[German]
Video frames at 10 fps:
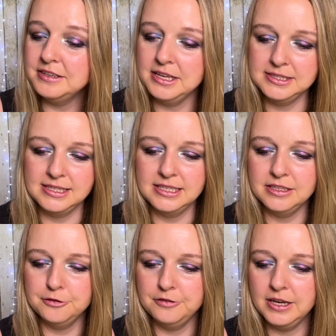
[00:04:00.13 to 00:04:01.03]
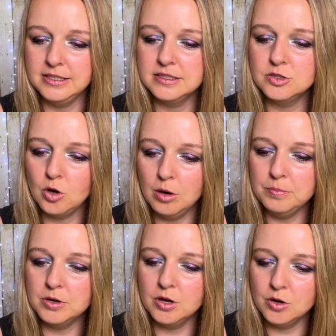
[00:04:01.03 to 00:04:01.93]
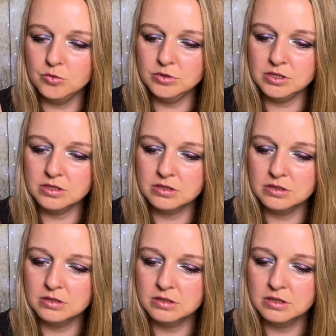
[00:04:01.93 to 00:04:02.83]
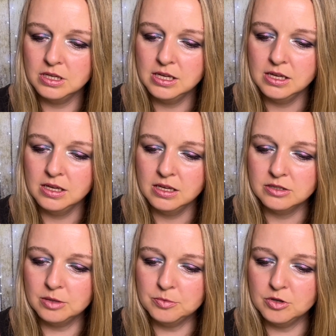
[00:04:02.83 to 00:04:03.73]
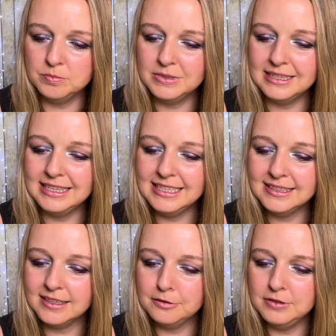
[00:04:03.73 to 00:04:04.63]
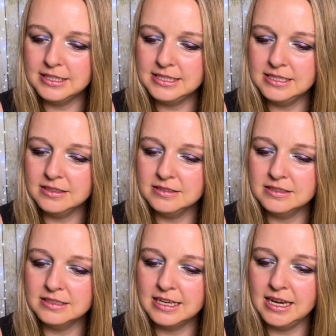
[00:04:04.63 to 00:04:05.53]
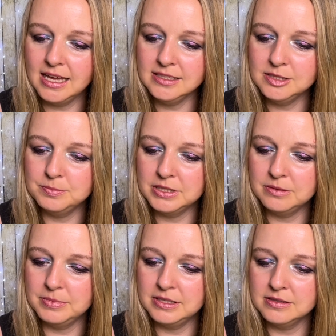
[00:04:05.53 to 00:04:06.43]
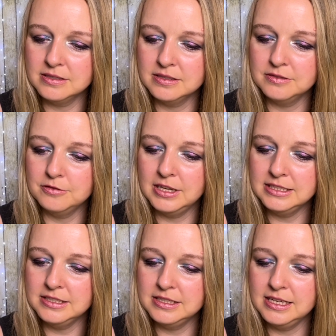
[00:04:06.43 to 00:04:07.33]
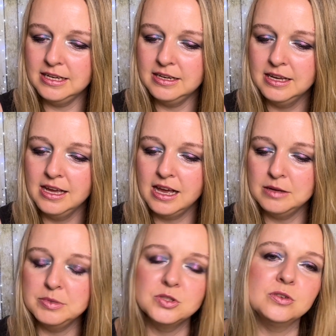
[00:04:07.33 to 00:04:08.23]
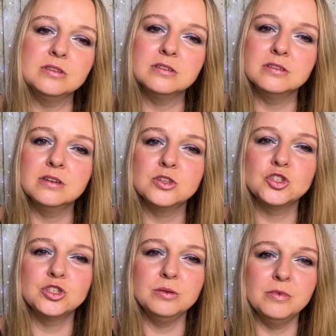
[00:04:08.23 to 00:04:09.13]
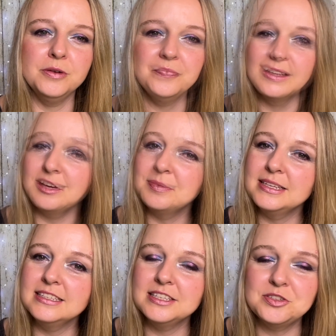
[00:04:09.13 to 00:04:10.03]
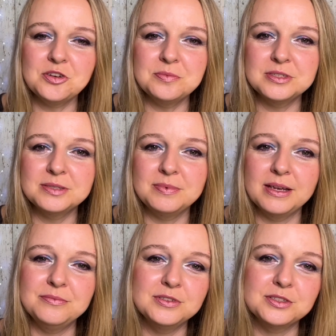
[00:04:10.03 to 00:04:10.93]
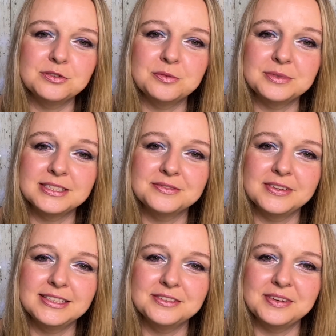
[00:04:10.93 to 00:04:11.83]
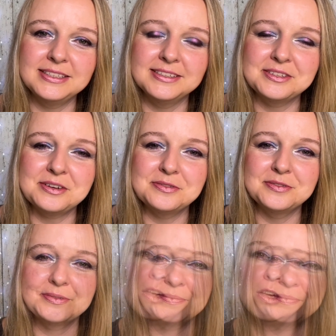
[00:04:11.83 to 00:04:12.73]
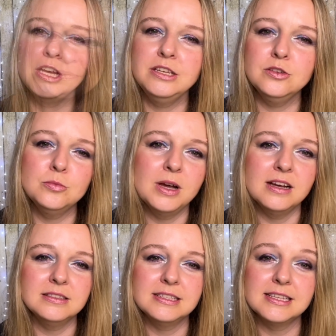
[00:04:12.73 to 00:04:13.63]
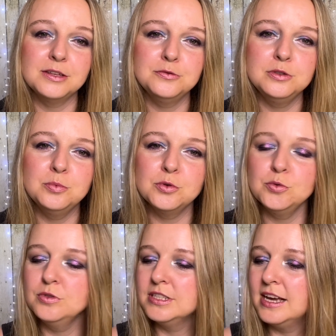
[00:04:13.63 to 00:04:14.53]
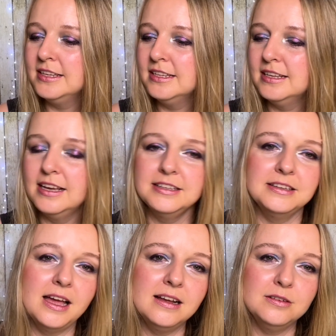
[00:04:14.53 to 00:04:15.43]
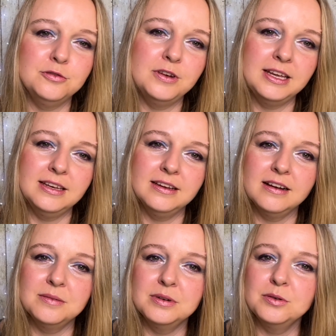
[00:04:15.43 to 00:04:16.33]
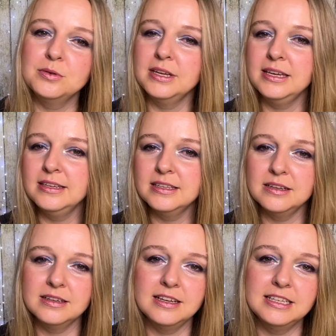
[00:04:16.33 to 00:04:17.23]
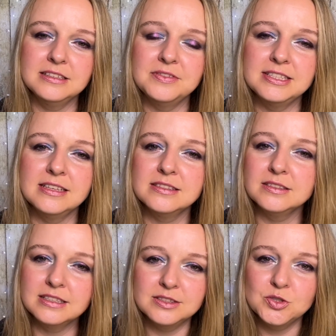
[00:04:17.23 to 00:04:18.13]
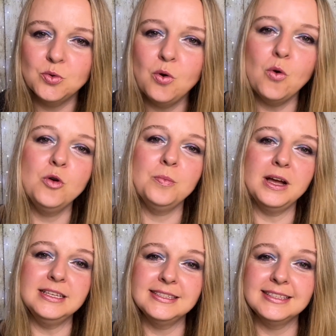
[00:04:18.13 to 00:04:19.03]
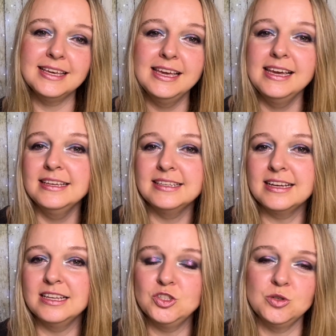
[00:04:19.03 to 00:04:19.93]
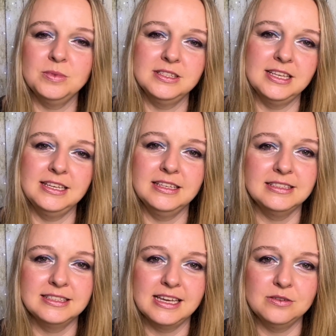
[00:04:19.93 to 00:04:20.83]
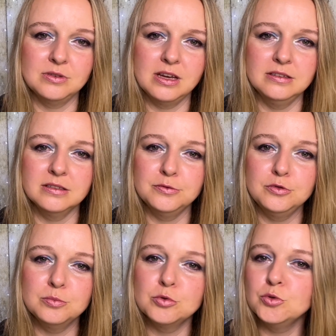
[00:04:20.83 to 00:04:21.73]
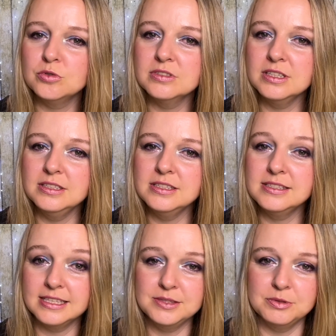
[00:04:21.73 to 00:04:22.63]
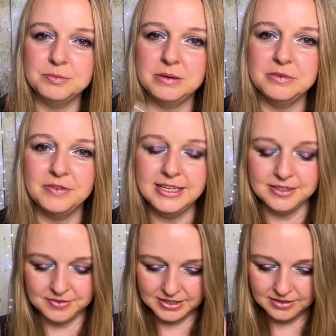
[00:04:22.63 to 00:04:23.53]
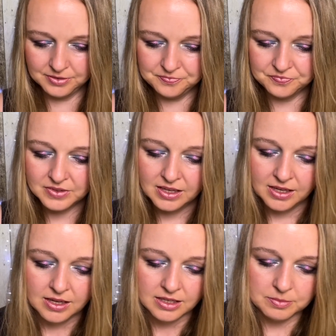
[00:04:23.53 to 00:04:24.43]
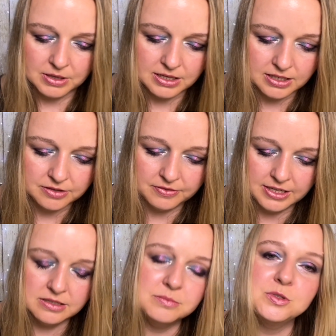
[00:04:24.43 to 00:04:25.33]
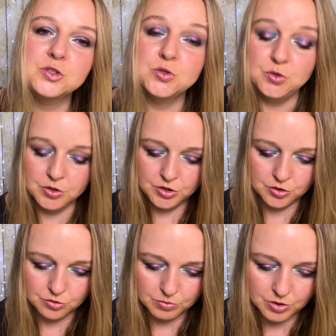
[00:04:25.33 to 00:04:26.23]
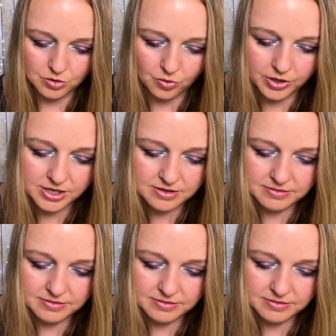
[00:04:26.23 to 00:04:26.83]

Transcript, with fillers: Dazzling Effect Top Coat. Topcoat mit lichtreflektierenden Glaspigmenten, vielleicht den Nägeln einen besonderen Schimmer. Da überlege ich noch, ob das bleiben wird oder ob das weiter wandern darf. In der Nummer 8 ist ein Füllprodukt eine kleine Nagelfeile, aber okay, der Kalender war jetzt nicht so hochpreisig. Da kann es schon mal sein, dass das ein oder andere Füllprodukt drin ist. Das wird bei mir weiter wandern. Ich mache gleich weiter mit Türchen Nummer 9.